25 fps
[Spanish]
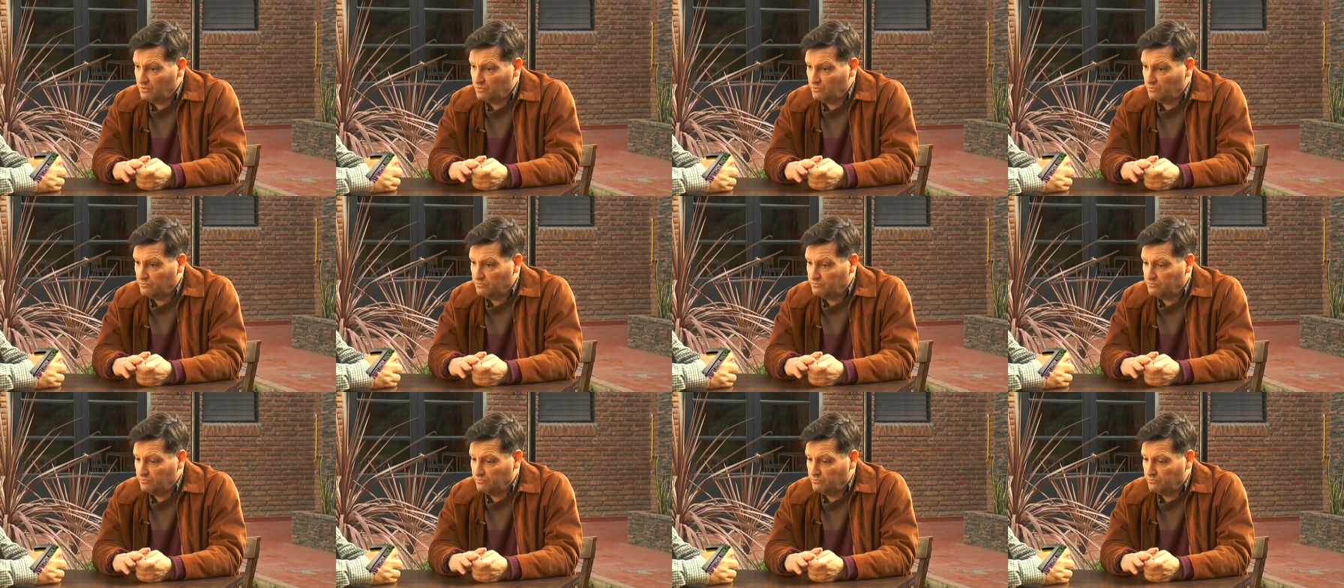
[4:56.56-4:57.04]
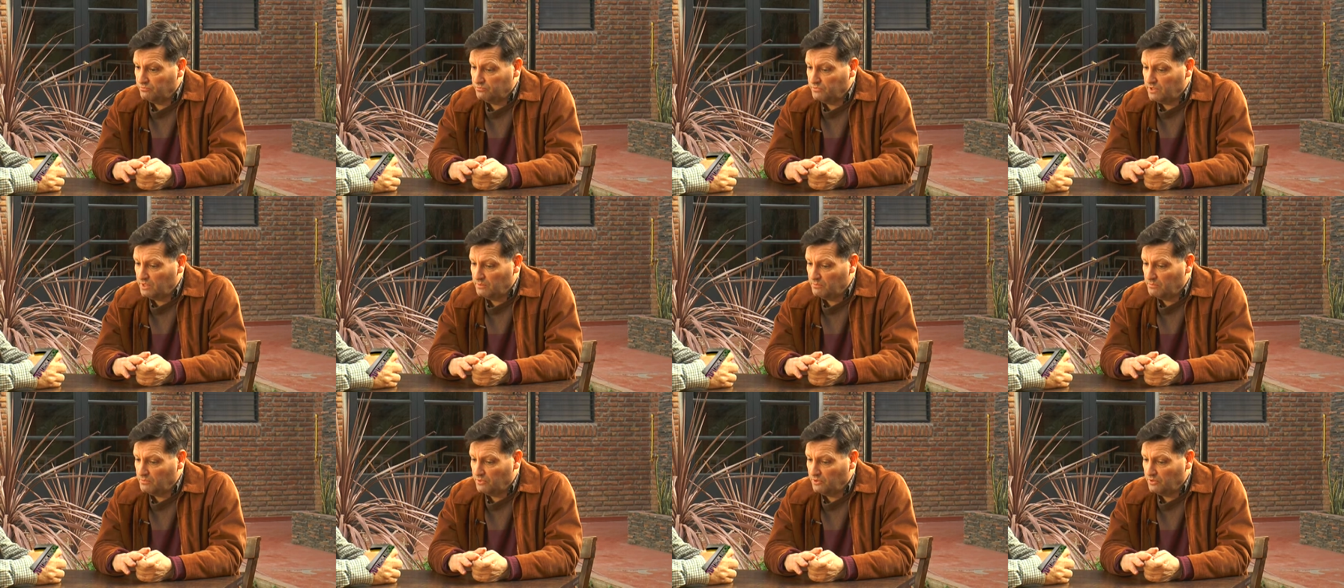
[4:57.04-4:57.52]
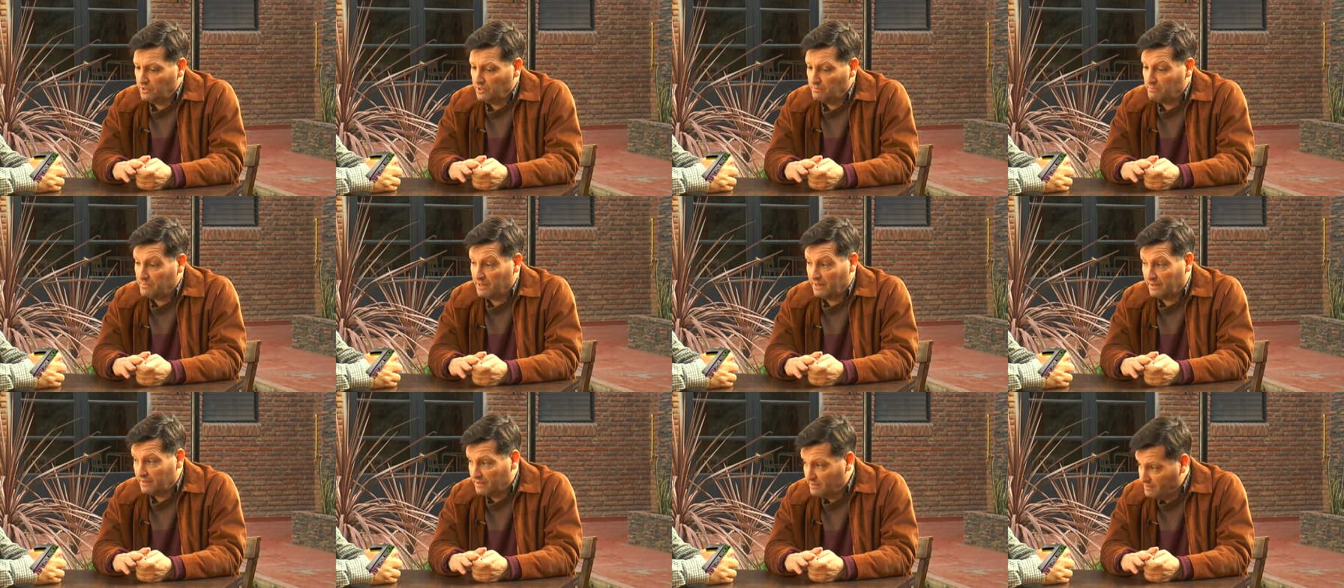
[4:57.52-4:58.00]
un, tiempo
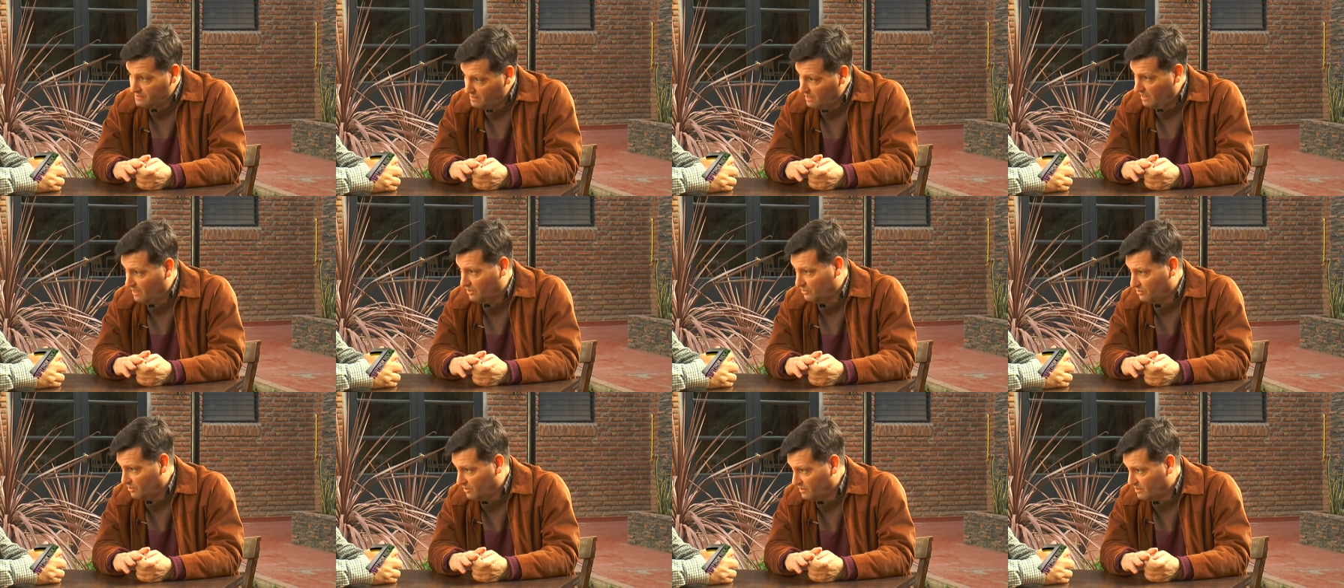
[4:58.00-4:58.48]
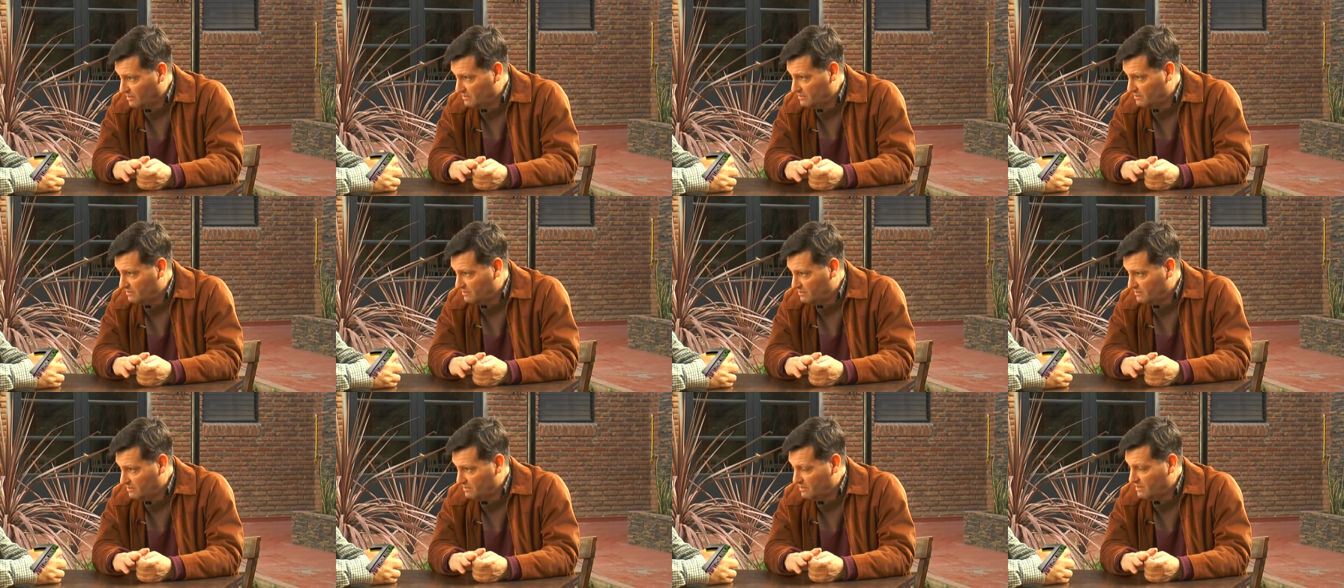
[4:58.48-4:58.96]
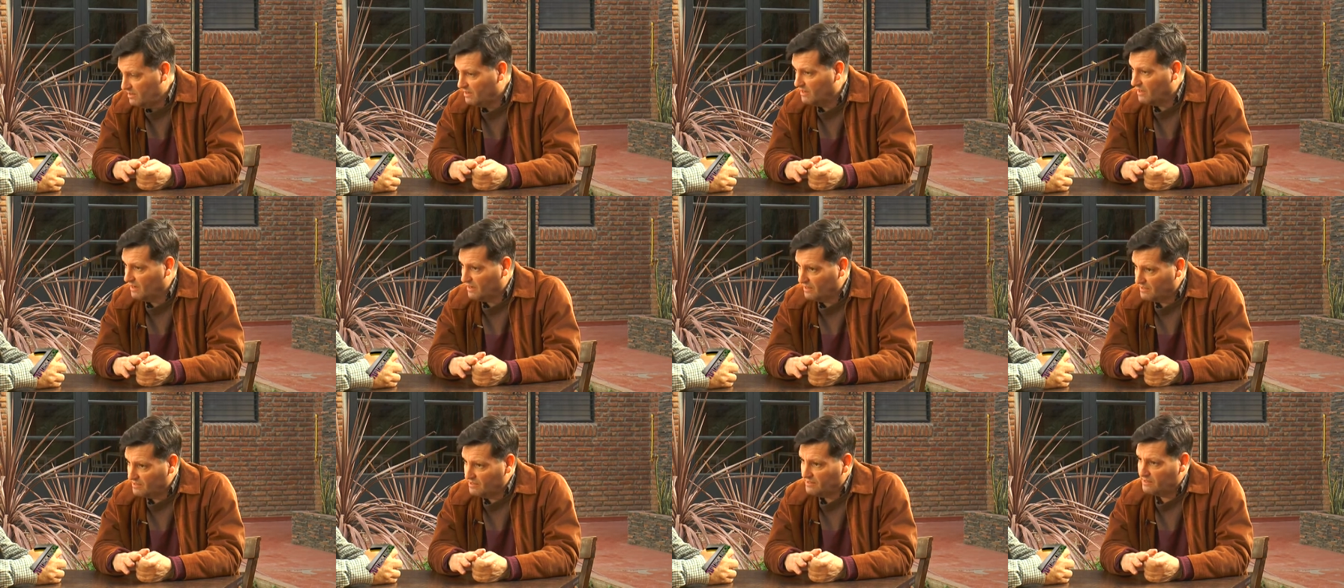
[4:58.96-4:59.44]
desperdiciado ahí y
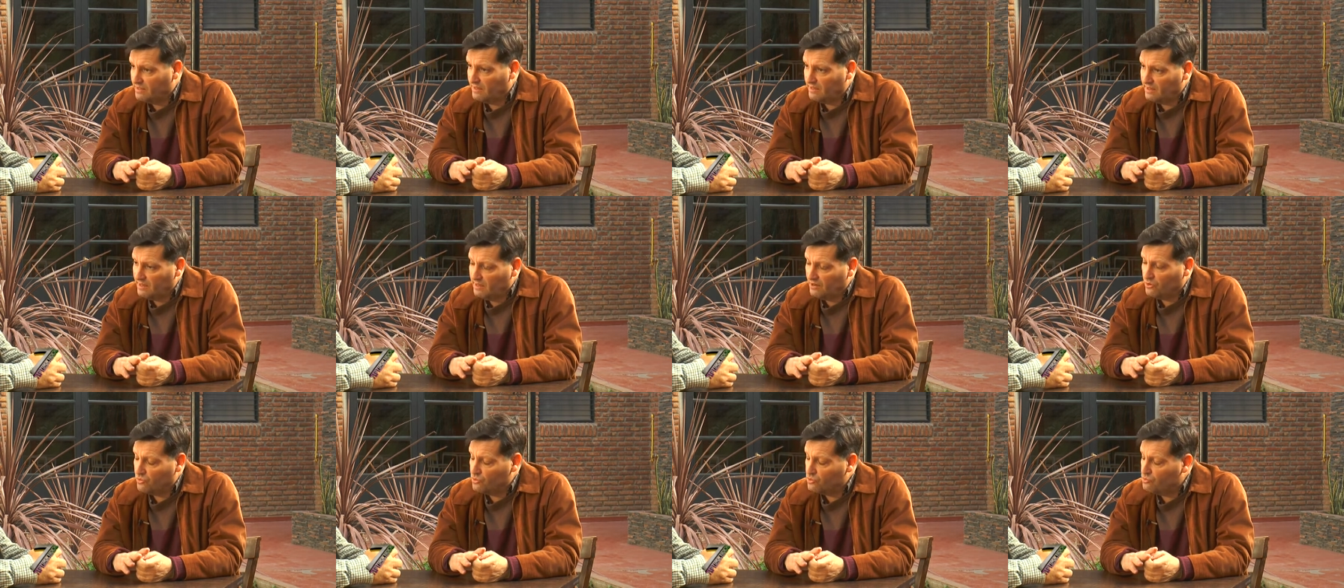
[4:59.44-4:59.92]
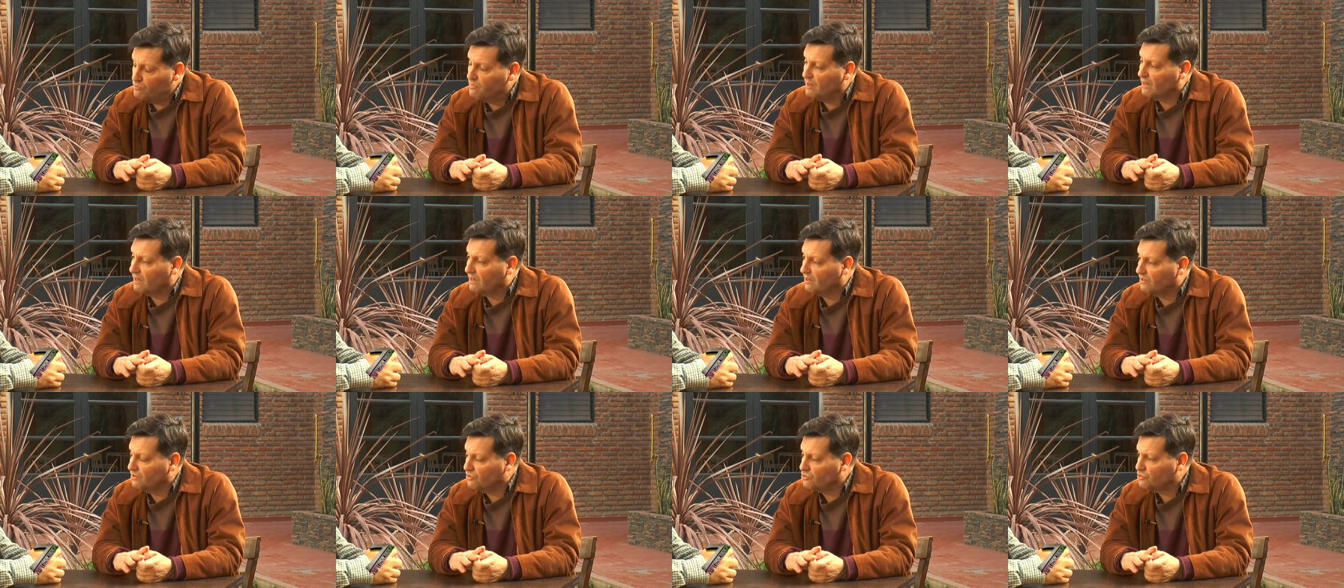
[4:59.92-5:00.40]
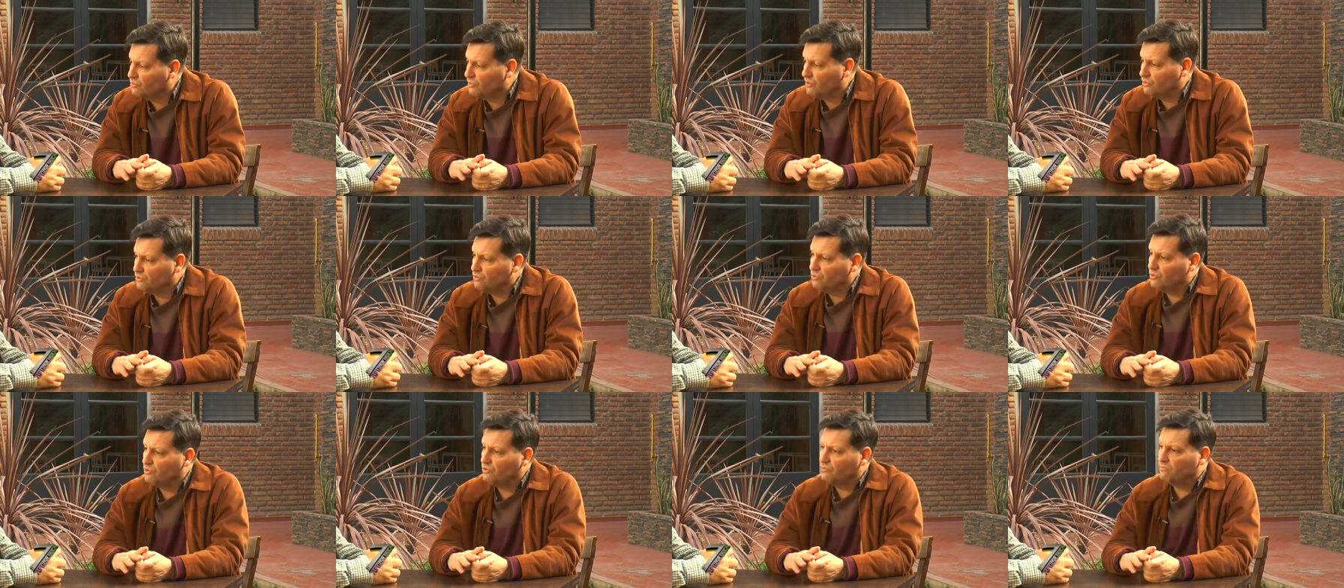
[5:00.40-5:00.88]
que necesitaría ocuparlo. Sobre
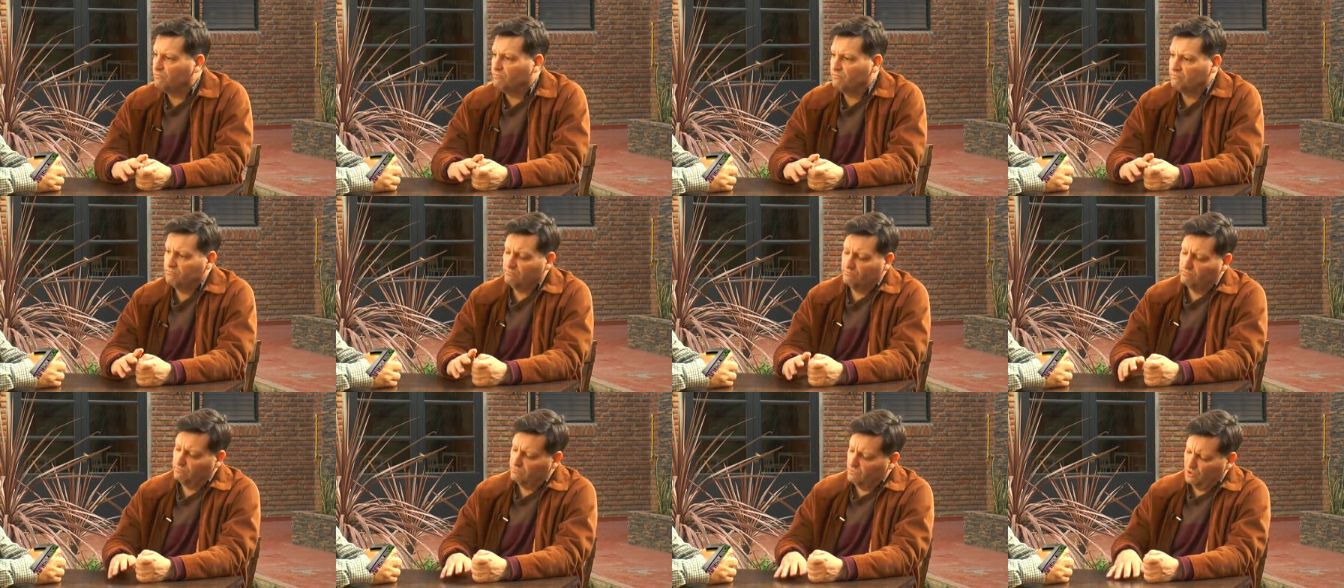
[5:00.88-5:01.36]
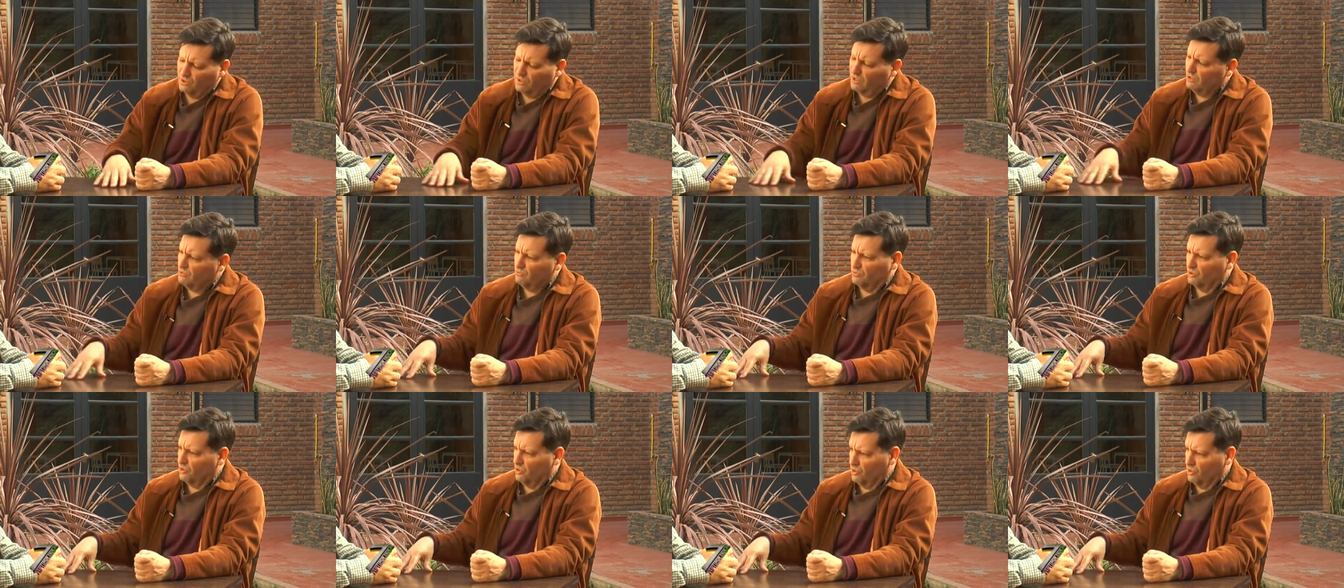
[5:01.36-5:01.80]
todo, no tanto por lo